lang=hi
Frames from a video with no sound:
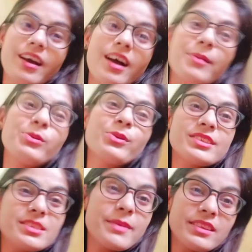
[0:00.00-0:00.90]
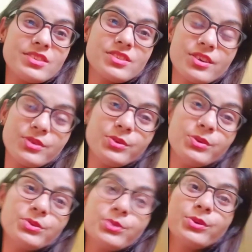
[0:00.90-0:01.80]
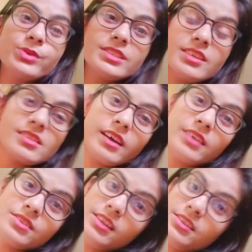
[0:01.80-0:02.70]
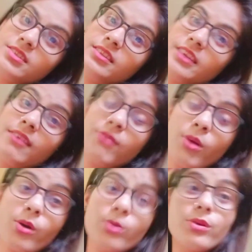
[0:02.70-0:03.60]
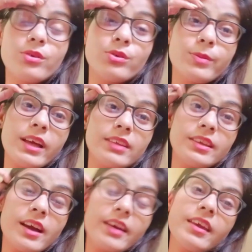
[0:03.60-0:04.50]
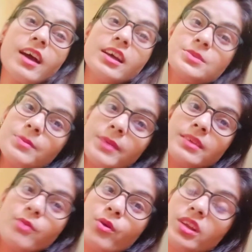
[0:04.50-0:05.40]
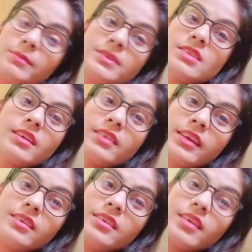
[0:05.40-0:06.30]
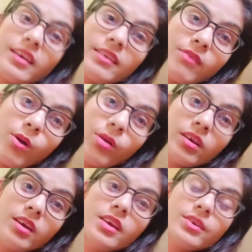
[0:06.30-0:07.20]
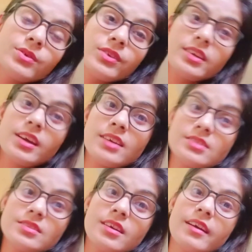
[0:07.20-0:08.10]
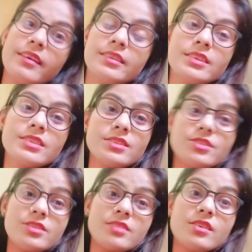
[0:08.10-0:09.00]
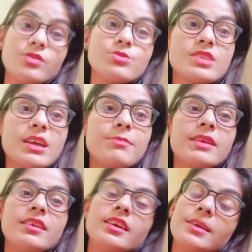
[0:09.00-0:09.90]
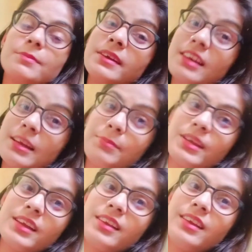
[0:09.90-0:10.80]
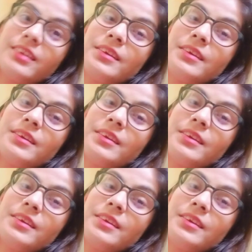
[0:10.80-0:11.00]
आप लोग ऐसे ही मैनेज करो तो इसी के साथ चले चलते हैं ब्लॉग को बढ़ाते हैं आगे आज भी मैंने मॉर्निंग में स्टार्ट नहीं किया है व्लॉग क्योंकि आज आ गए थे चाची चाचा और उस टाइम मैंने एक भी क्लिप नहीं ली